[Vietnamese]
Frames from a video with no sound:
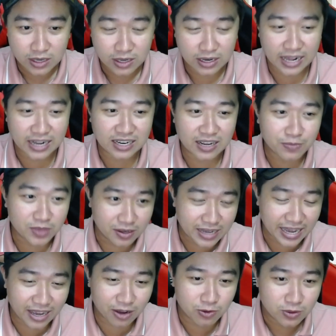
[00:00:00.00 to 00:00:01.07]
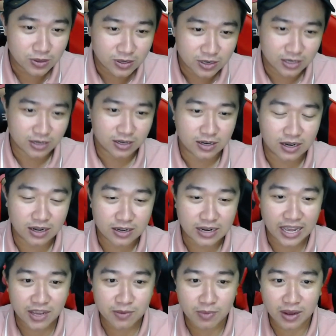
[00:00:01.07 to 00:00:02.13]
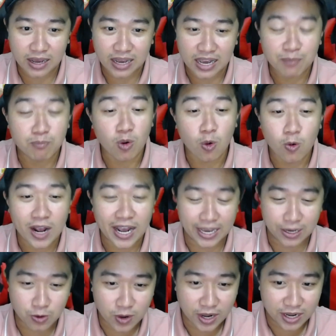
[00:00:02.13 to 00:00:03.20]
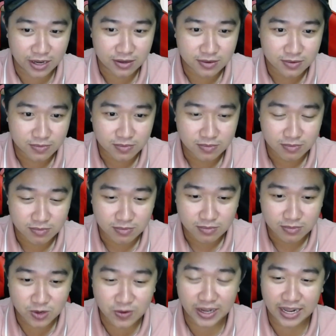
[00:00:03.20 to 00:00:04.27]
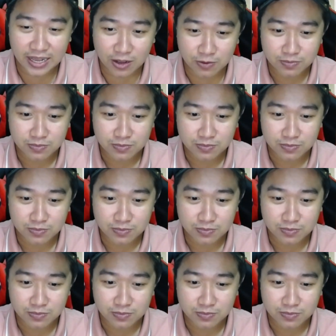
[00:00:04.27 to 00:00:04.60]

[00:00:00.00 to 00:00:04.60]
đang thám tử cao à, để mà âm mưu hại cô Hằng quý vị thấy không